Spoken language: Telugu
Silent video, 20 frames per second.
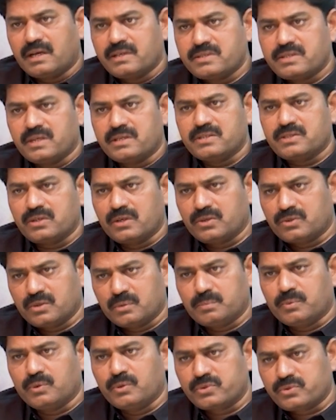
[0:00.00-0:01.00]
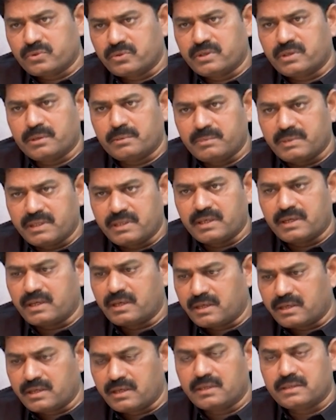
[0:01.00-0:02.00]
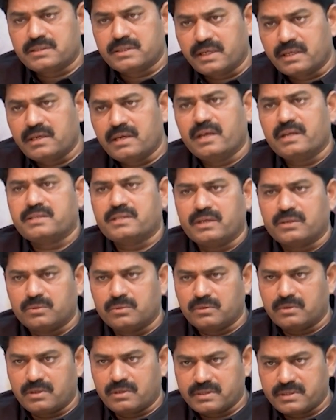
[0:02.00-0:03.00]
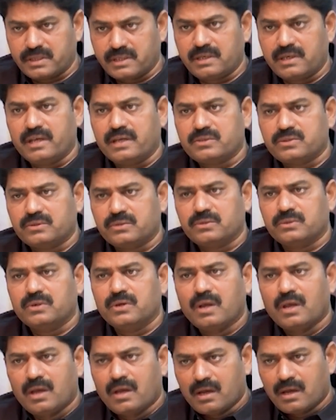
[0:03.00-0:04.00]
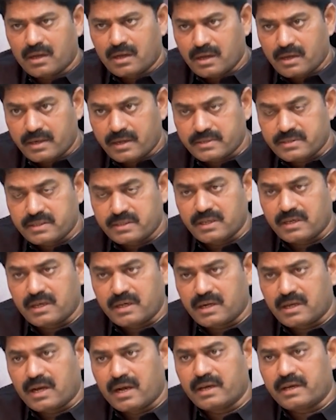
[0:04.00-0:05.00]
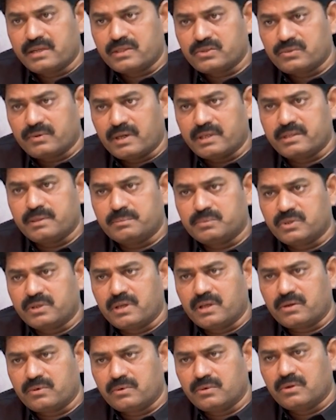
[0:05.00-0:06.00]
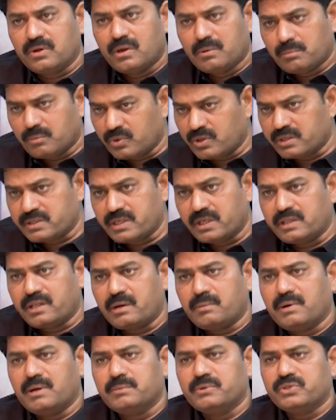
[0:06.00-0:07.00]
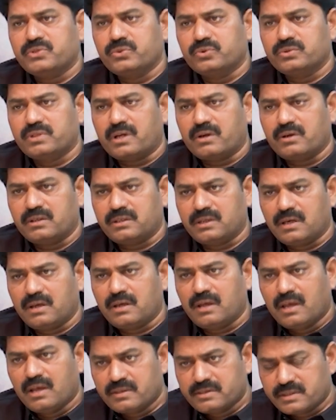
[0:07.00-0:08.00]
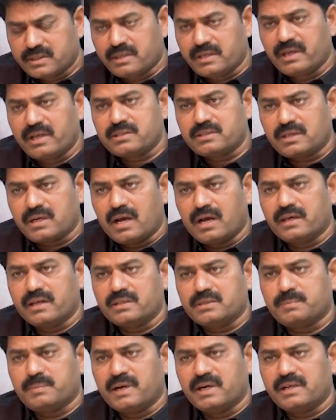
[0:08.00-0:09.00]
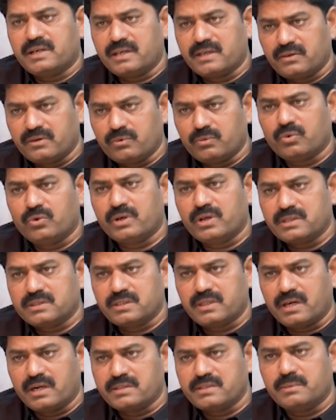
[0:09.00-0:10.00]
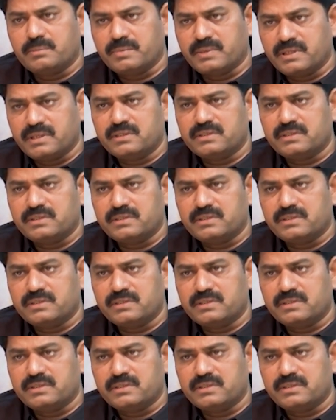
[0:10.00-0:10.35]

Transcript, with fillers: కాన్స్టిట్యున్సీలతో పోల్చుకుంటే మీ దగ్గర ఇక్కడ సెటిలర్స్ ఎక్కువ ఉంటారు సెటిలర్స్ ఖచ్చితంగా కాంగ్రెస్ వాళ్ళు చెప్తున్నారు మొన్న చంద్రబాబు ఇష్యూ తర్వాత సెటిలర్స్ కాంగ్రెస్ పార్టీకి ఓటేస్తారని చెప్పి